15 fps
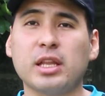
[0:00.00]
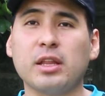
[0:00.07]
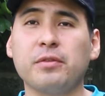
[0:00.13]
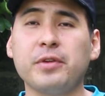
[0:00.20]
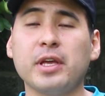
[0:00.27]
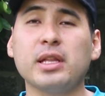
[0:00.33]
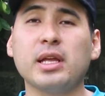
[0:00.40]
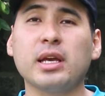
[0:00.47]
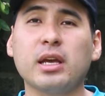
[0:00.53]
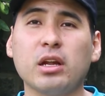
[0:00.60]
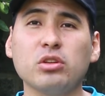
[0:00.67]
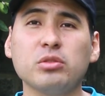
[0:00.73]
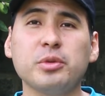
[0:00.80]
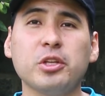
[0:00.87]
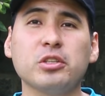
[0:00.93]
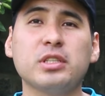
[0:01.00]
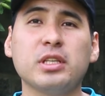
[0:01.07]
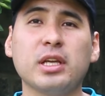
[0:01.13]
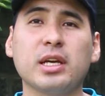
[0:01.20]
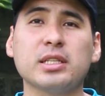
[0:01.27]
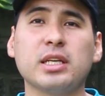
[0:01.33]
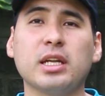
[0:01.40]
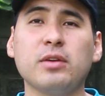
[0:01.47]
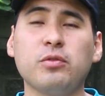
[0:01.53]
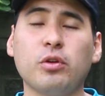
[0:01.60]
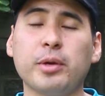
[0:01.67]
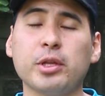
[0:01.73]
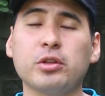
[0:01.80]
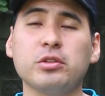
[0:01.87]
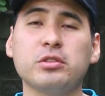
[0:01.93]
que defienden que los videos tienen que ser en
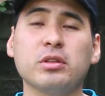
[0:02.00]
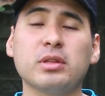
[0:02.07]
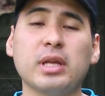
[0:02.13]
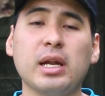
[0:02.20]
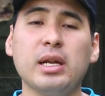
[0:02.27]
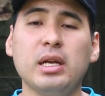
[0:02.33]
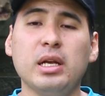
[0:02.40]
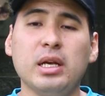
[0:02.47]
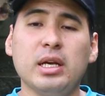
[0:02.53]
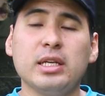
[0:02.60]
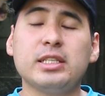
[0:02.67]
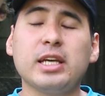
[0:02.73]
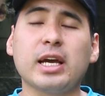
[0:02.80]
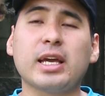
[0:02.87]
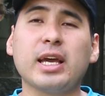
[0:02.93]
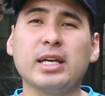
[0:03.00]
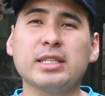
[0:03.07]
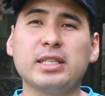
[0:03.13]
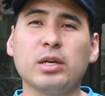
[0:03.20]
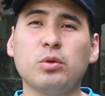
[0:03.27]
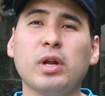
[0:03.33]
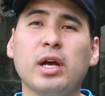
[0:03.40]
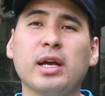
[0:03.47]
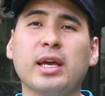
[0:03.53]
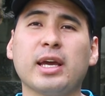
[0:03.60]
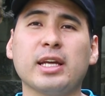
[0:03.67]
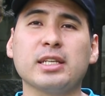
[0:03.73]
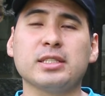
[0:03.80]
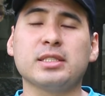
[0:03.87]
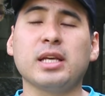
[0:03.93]
formato horizontal, ya que aseguran que
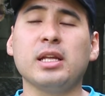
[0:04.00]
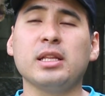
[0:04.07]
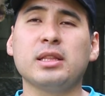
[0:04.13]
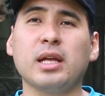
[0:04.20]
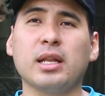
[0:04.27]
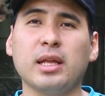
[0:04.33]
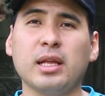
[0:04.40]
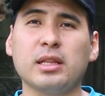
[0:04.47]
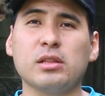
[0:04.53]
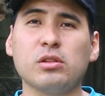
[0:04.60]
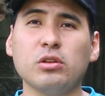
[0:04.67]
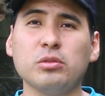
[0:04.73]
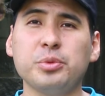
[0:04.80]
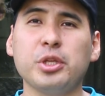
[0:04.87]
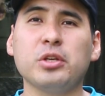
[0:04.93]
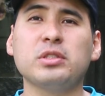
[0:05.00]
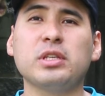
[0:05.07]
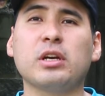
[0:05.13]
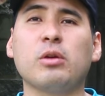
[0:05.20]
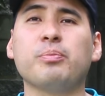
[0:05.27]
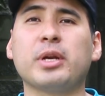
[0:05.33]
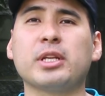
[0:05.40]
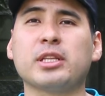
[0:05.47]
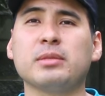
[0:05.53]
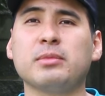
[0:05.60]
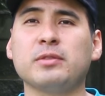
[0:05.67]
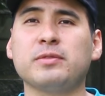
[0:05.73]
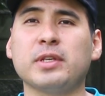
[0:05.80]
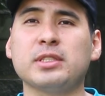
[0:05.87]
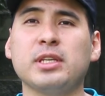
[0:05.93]
gracias al Internet los videos se comparten
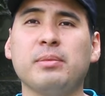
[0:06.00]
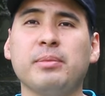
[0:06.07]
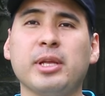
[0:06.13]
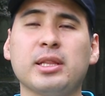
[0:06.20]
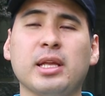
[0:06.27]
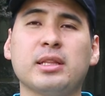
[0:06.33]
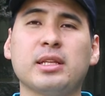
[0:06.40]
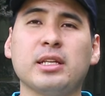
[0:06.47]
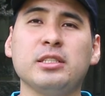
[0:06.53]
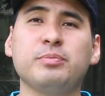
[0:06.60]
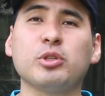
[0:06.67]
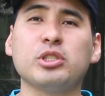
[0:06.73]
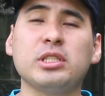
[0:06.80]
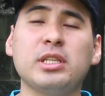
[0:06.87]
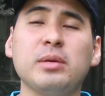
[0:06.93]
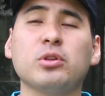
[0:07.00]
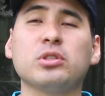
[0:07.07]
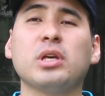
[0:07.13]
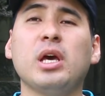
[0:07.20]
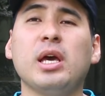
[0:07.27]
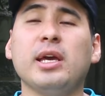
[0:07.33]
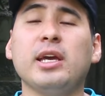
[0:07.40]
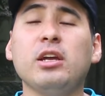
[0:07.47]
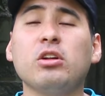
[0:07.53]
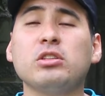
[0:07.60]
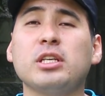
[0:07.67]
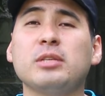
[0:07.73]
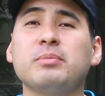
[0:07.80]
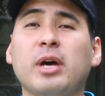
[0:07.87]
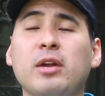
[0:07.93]
más fácilmente entre dispositivos y
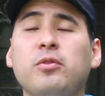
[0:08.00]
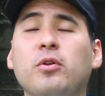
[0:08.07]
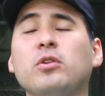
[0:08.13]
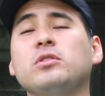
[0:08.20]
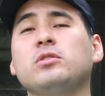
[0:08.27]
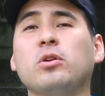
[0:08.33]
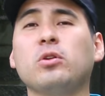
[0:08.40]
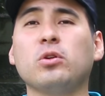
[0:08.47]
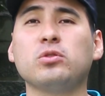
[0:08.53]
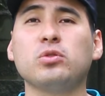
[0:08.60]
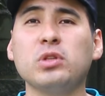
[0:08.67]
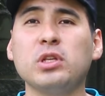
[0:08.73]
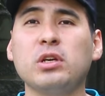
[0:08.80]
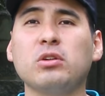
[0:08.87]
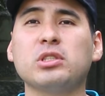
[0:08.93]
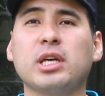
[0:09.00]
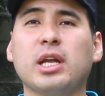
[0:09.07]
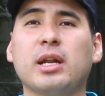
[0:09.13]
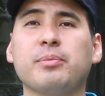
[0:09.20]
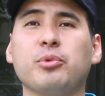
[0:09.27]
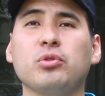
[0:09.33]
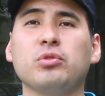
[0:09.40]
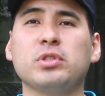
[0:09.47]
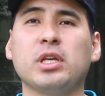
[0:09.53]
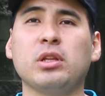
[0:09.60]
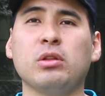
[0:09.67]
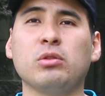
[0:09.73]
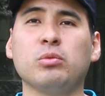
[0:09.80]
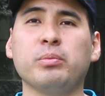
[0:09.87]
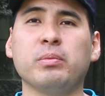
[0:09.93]
los smartphones son los únicos que
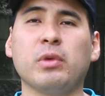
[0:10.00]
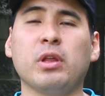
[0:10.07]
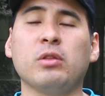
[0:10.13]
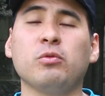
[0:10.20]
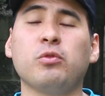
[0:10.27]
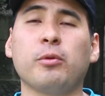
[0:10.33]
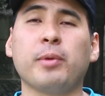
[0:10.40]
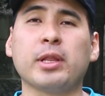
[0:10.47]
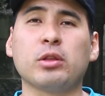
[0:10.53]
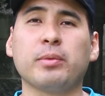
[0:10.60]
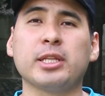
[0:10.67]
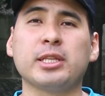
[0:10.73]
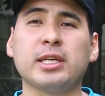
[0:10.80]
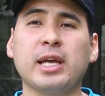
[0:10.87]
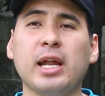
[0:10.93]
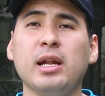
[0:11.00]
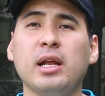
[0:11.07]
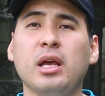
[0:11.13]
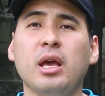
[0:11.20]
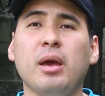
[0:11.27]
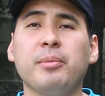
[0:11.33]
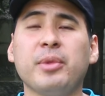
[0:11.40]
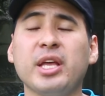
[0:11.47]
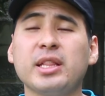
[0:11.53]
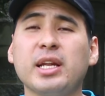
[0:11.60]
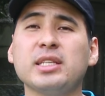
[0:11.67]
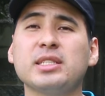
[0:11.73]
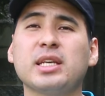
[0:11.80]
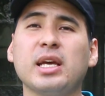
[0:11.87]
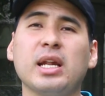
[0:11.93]
reproducen en un, en un formato vertical,
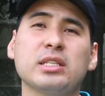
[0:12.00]
mientras que